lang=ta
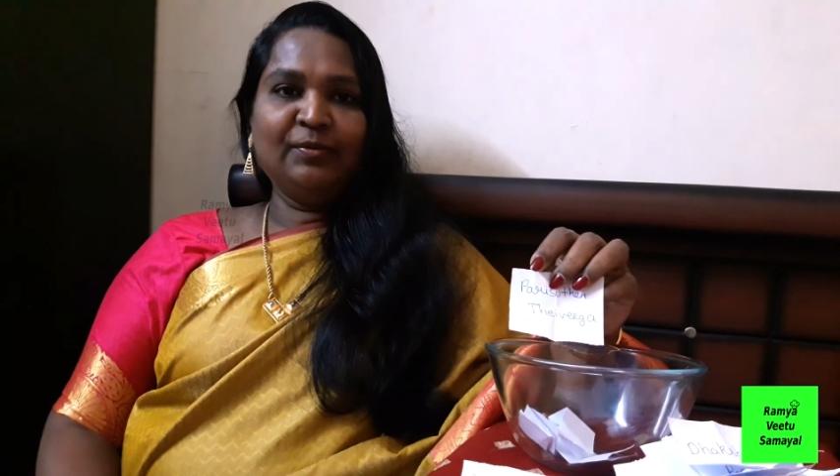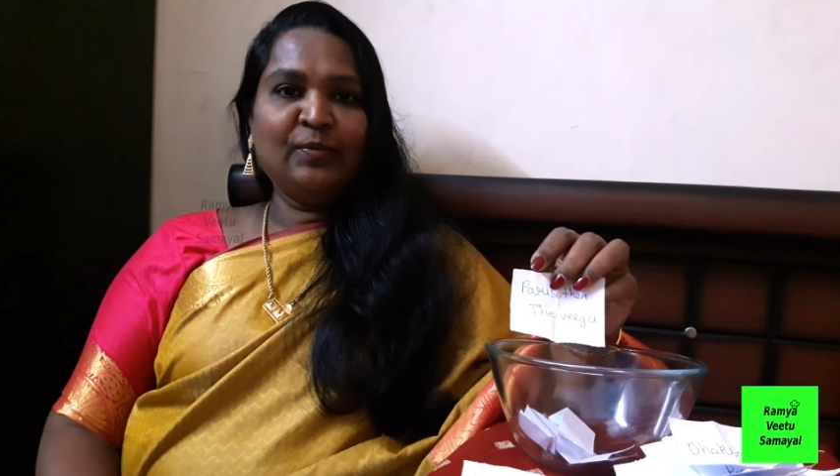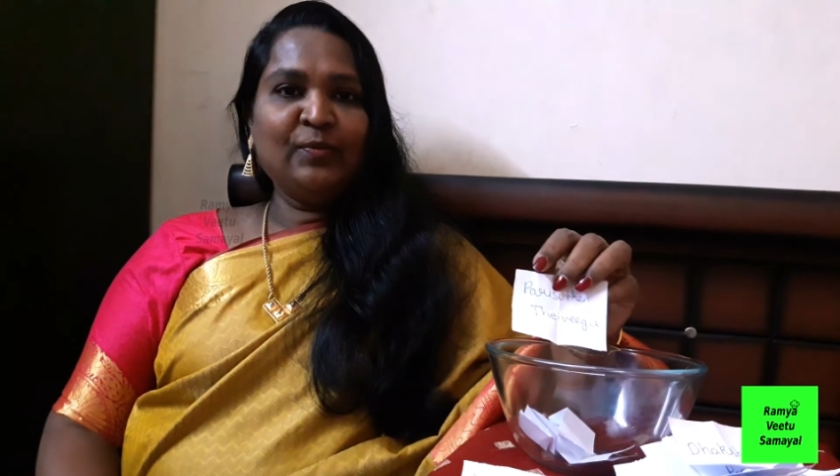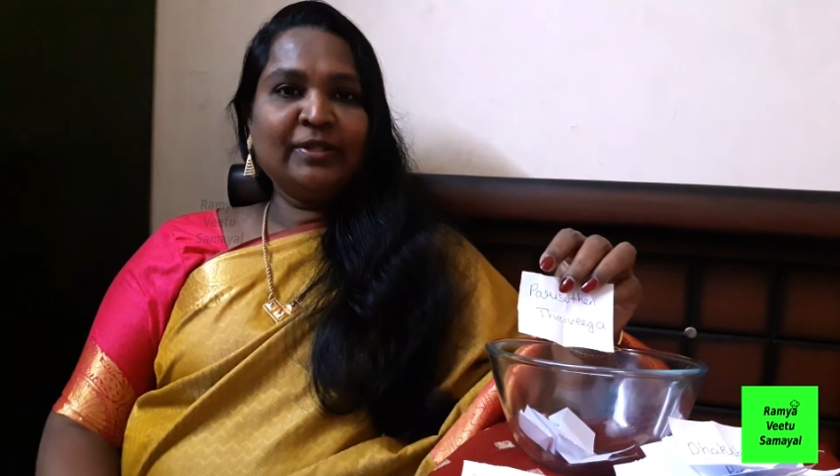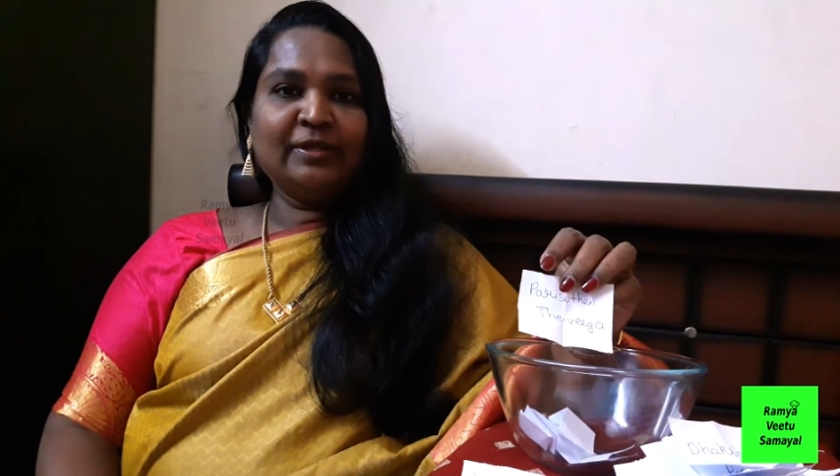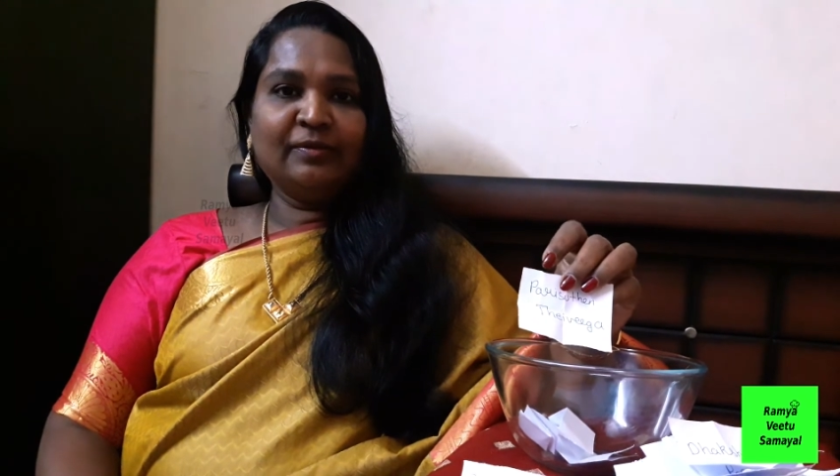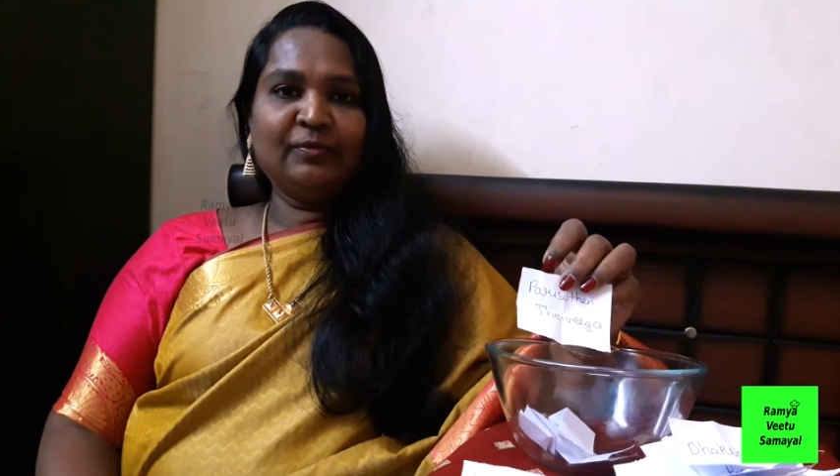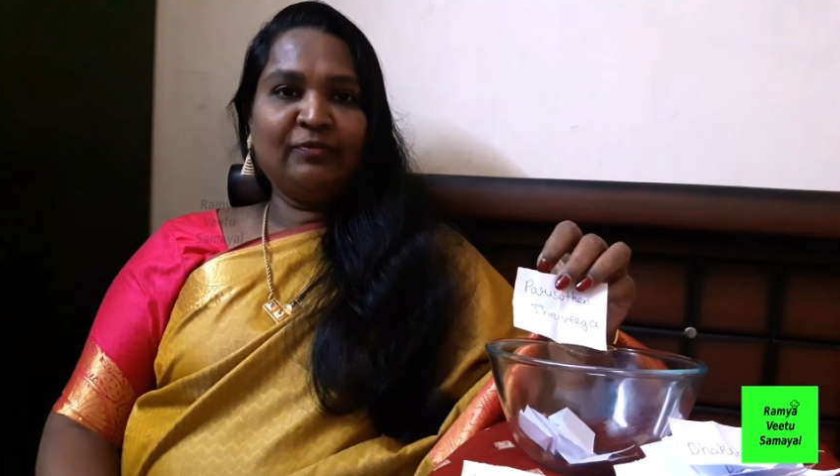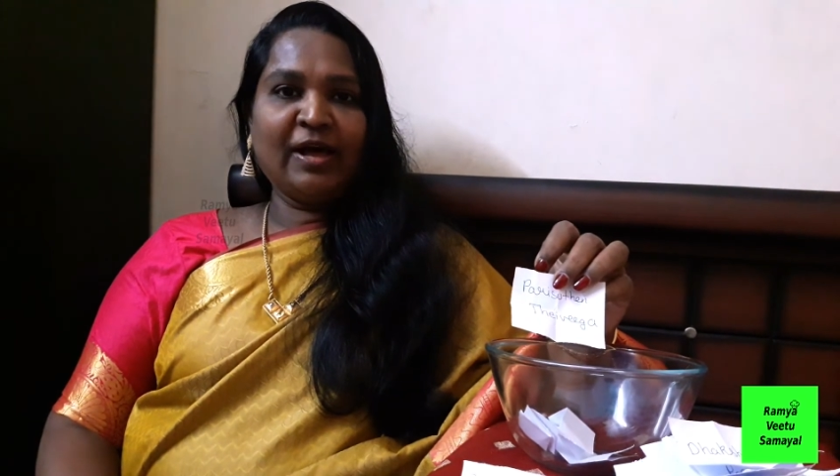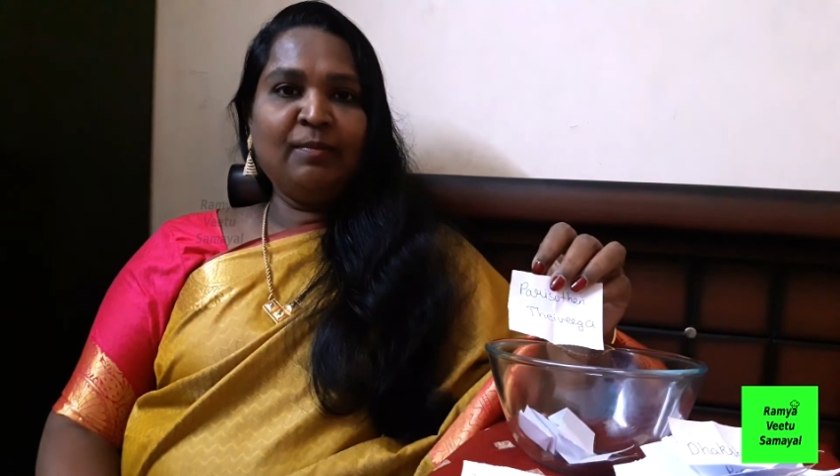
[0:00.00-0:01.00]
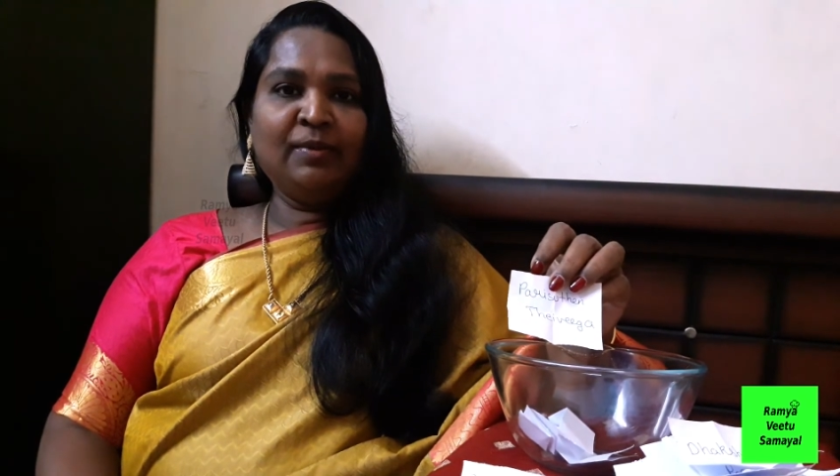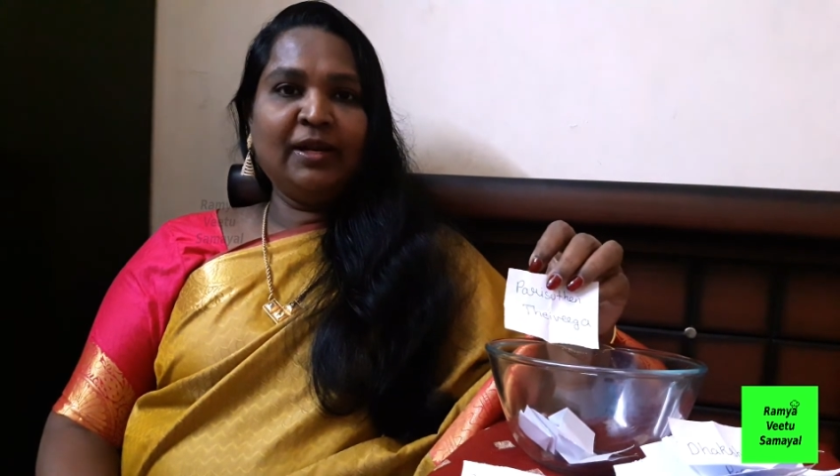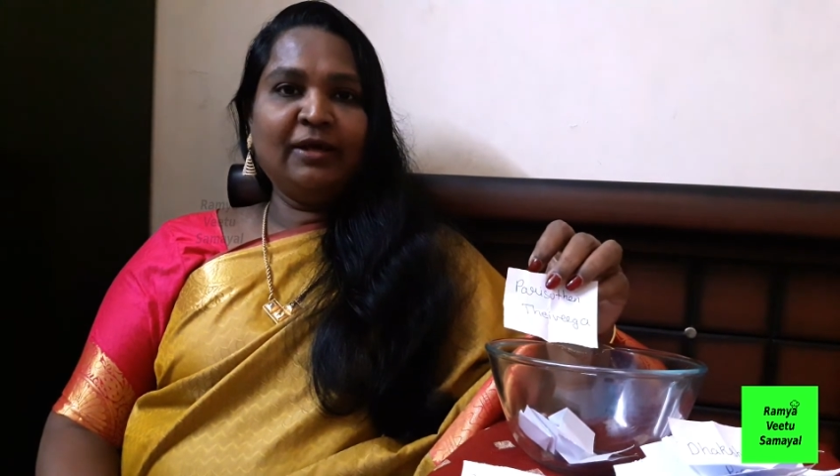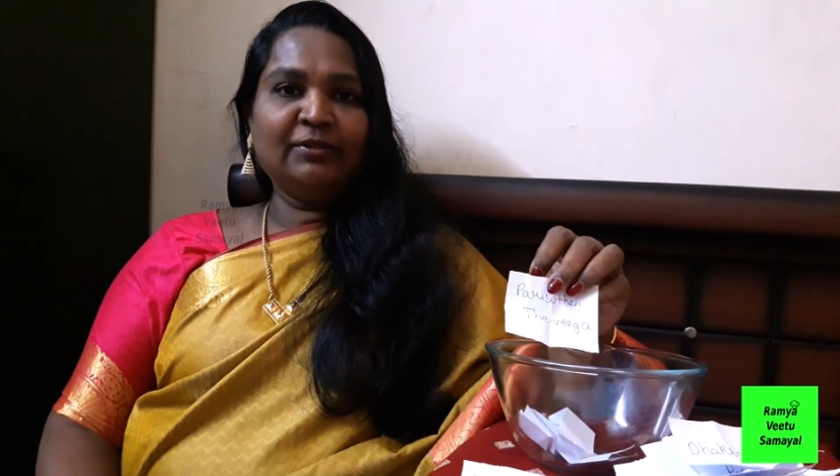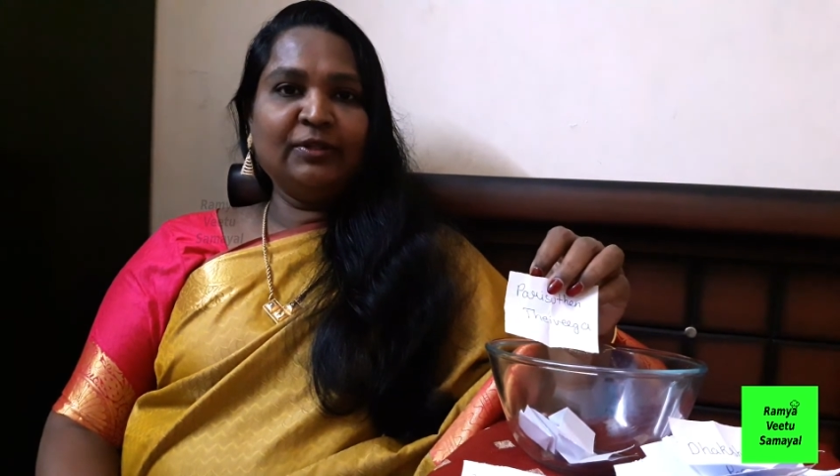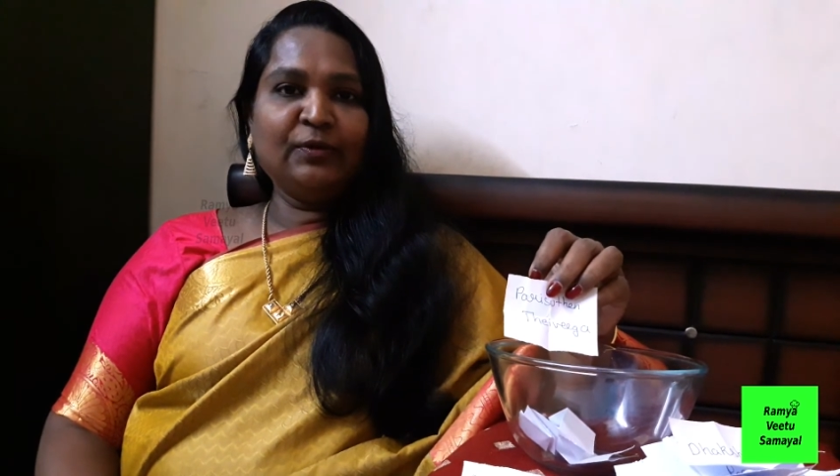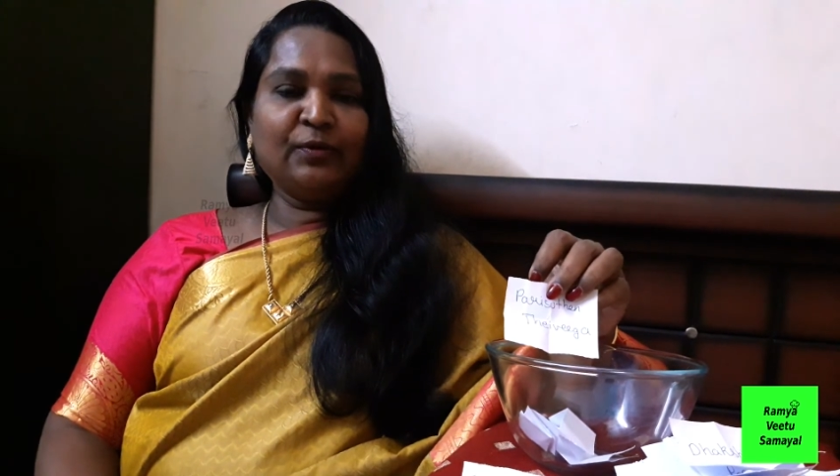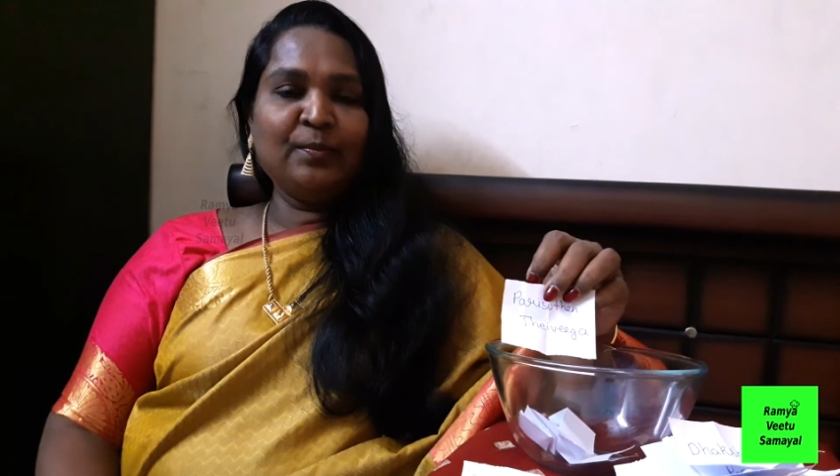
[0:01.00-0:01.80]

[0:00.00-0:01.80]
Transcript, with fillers: ஒவ்வொரு ஃபேமிலியிலே வந்து